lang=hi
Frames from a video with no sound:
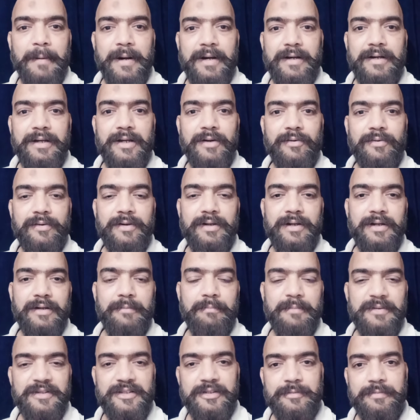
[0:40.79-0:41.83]
बैठना
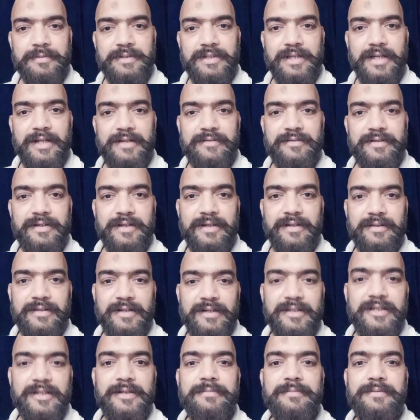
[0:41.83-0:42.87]
उठना मस्जिद में जाना सीखें
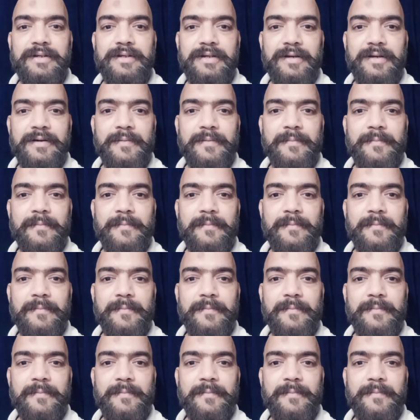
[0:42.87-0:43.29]
तरतीब सीखें